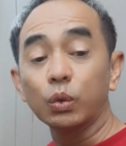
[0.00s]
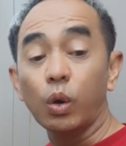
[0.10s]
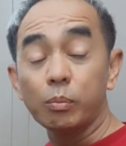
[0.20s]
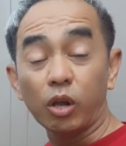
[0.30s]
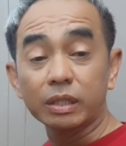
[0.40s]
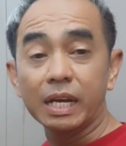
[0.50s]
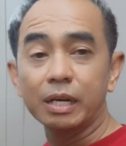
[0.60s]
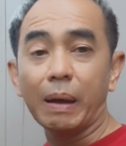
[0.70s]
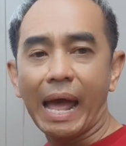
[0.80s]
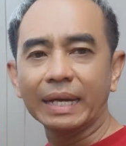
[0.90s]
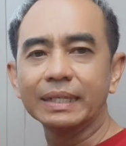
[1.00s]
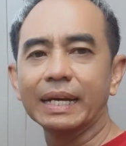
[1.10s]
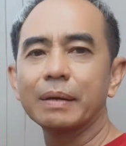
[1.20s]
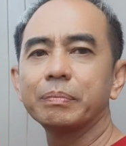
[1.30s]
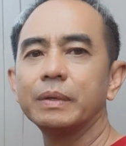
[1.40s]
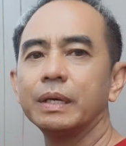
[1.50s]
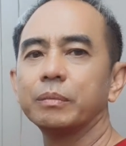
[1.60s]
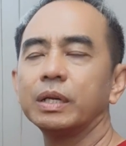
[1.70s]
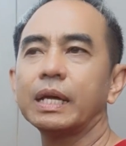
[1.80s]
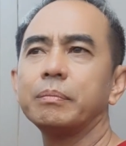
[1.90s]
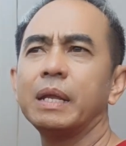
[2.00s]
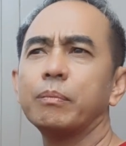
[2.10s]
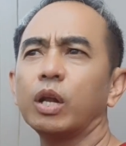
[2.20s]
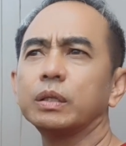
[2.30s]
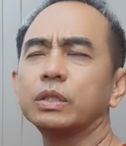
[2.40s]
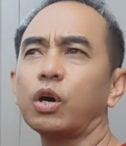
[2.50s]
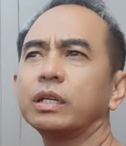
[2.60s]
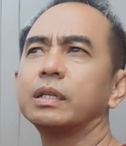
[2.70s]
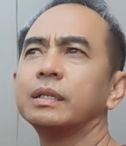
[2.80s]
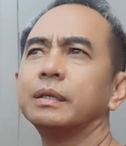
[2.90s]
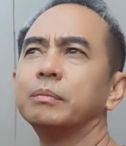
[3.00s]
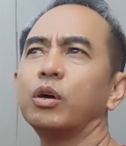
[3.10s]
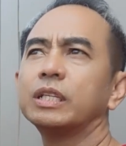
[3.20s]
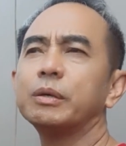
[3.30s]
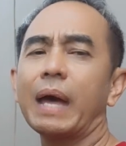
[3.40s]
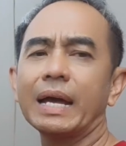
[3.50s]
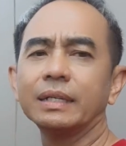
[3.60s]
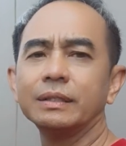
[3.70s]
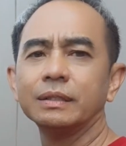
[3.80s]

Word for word: ตัวมอเตอร์พังนะครับดังนั้นเมนบอร์ดช็อตมอเตอร์พัง